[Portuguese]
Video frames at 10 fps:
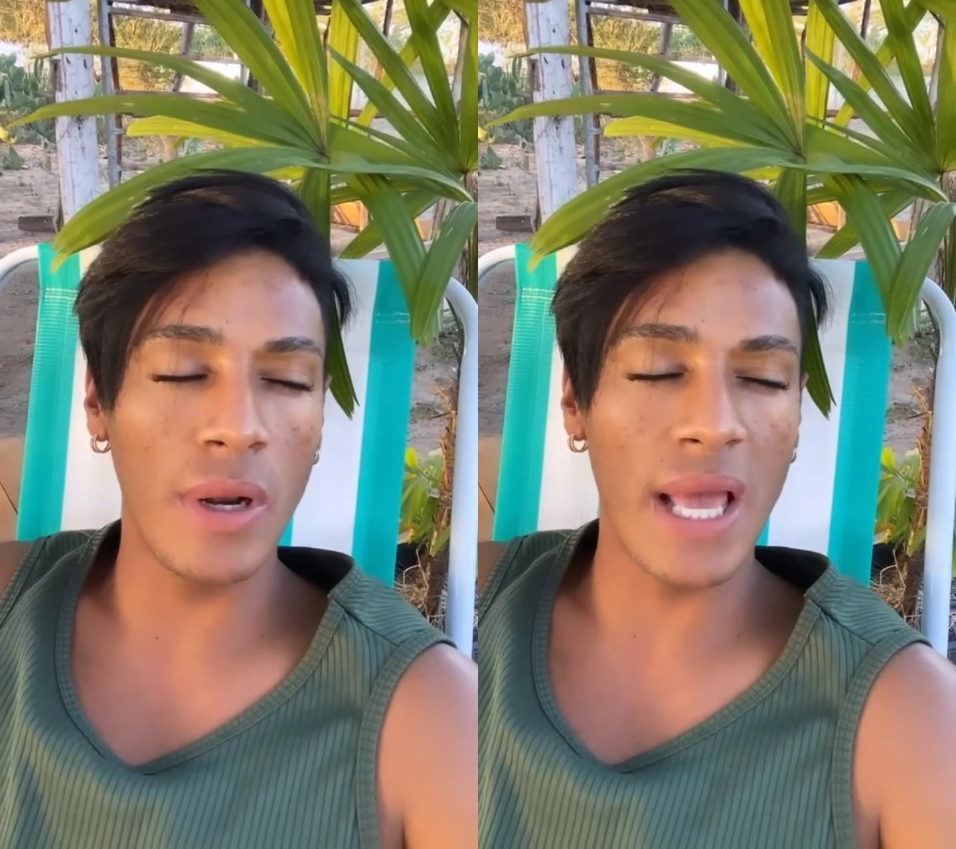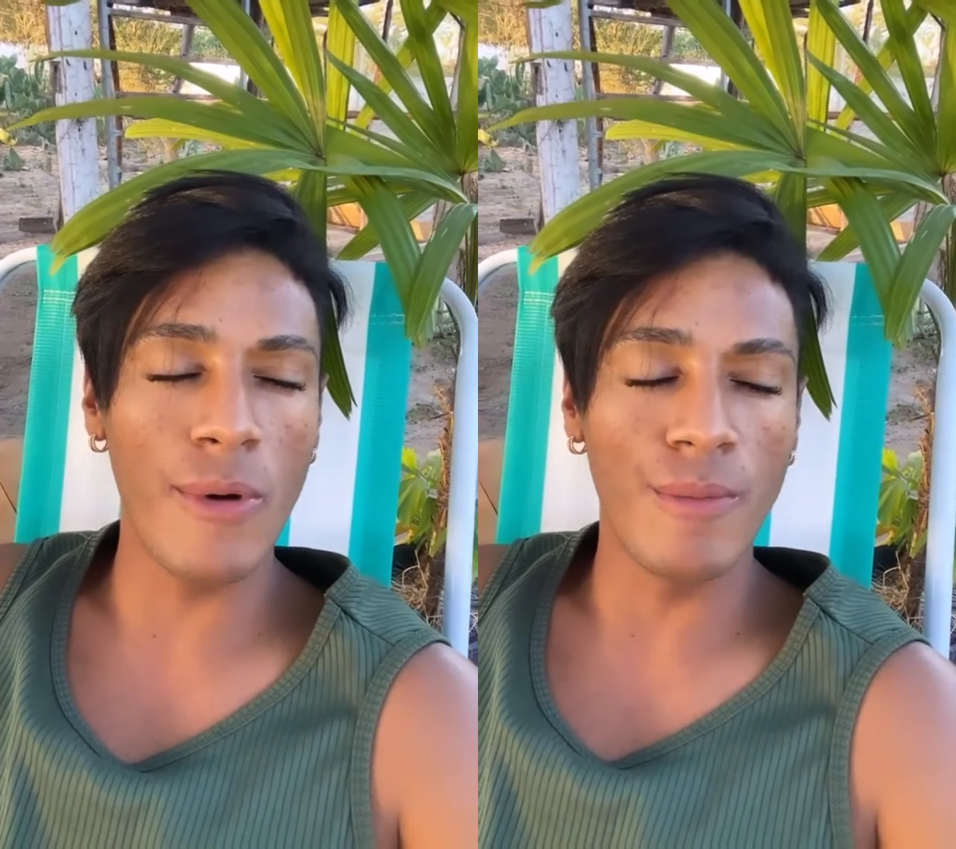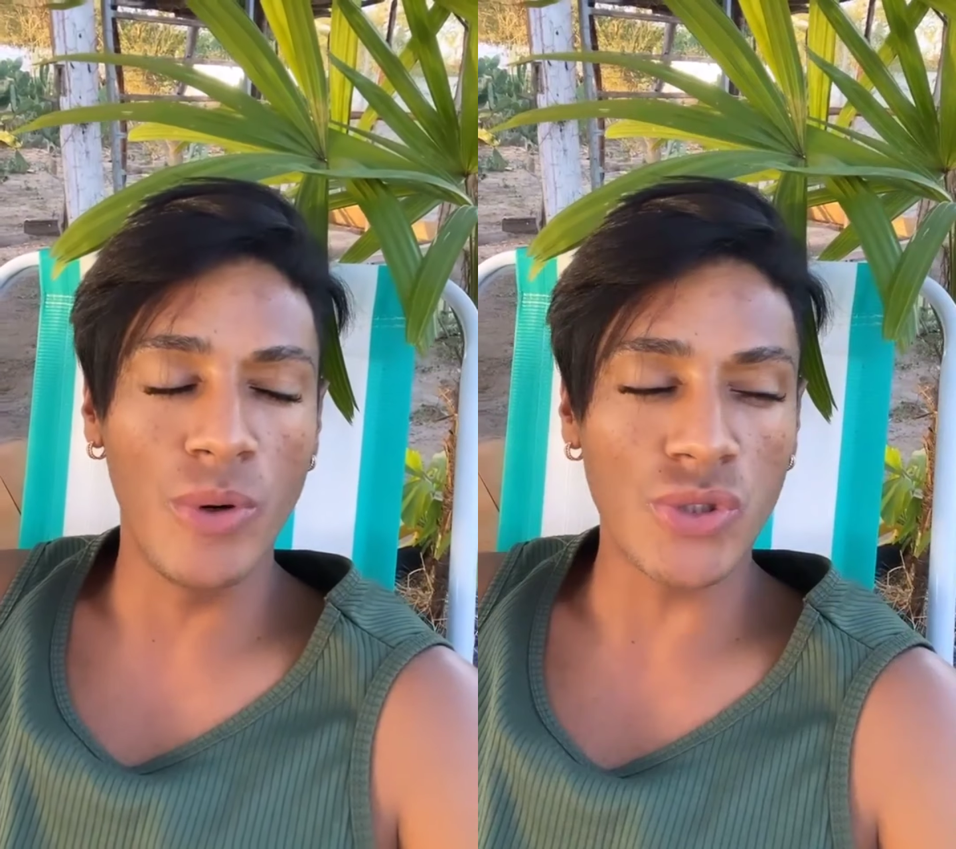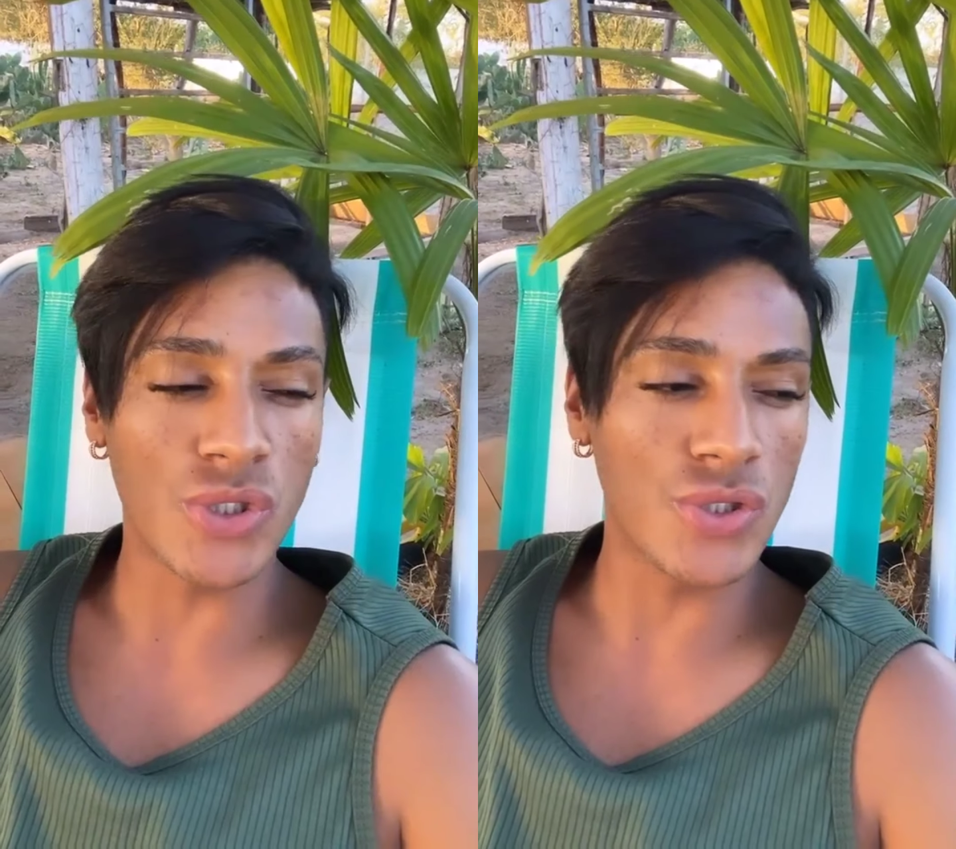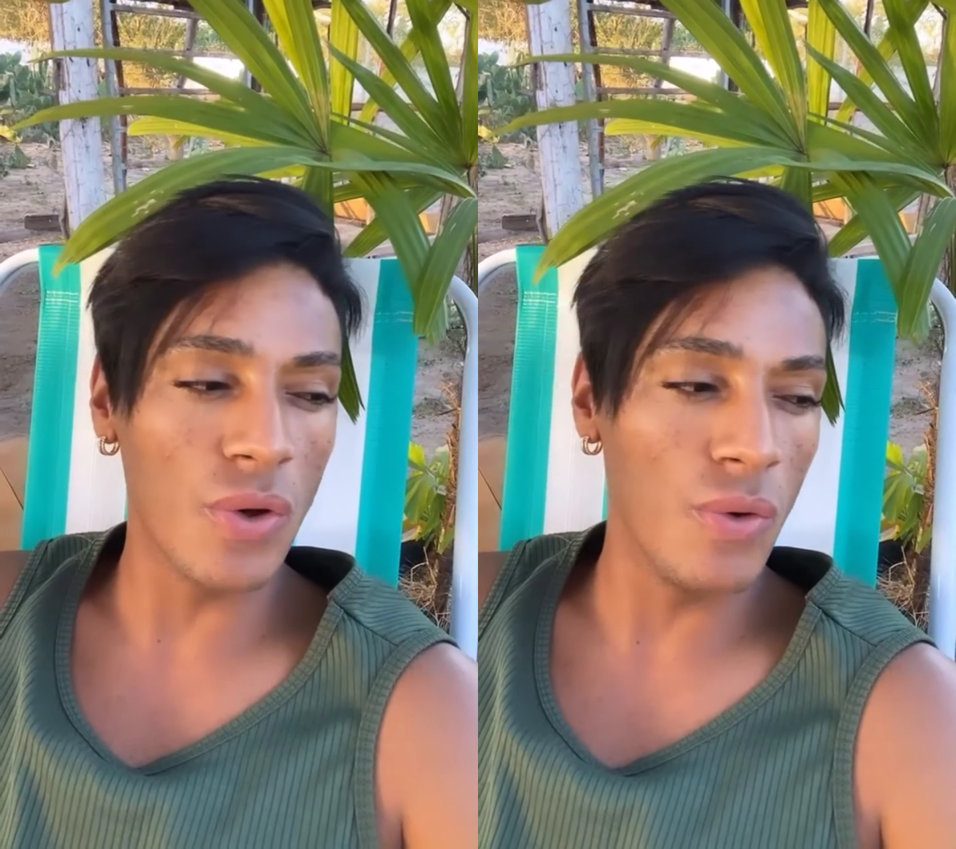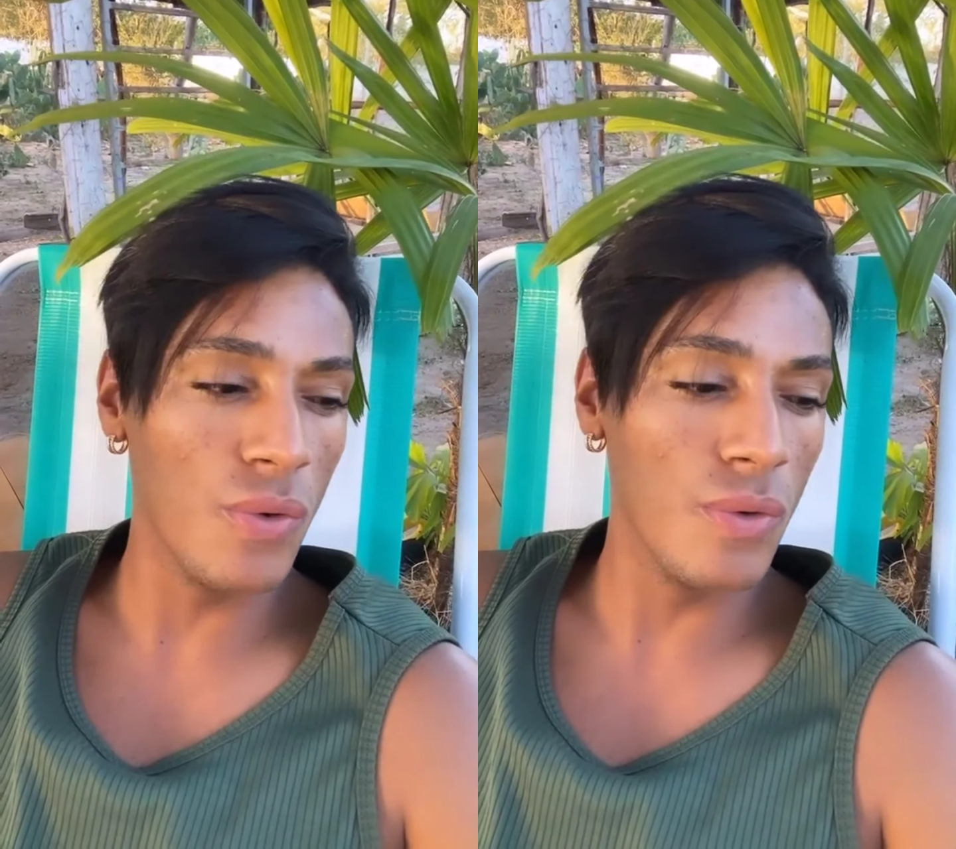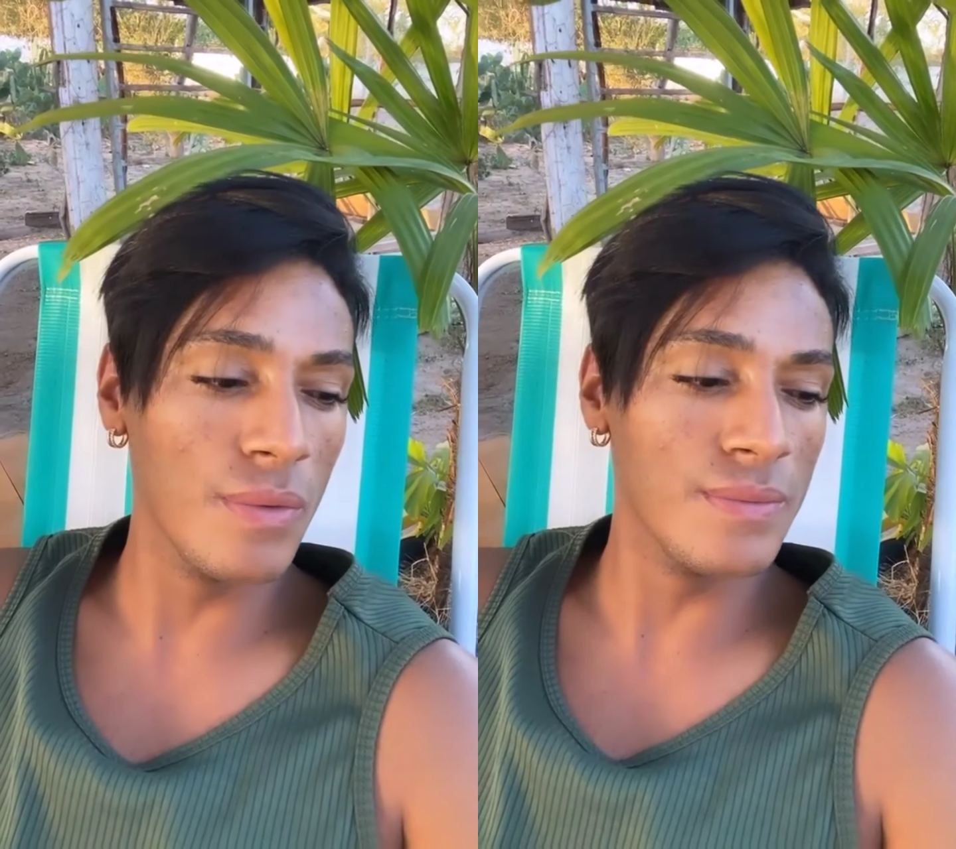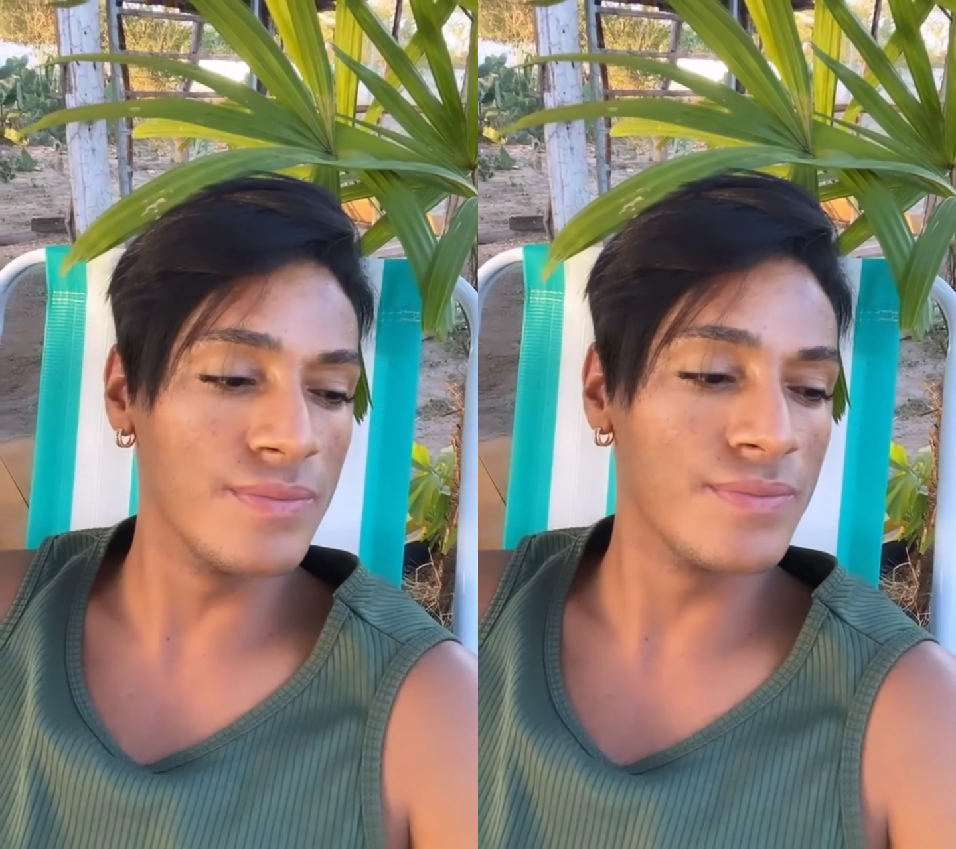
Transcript: ligar meu bom som,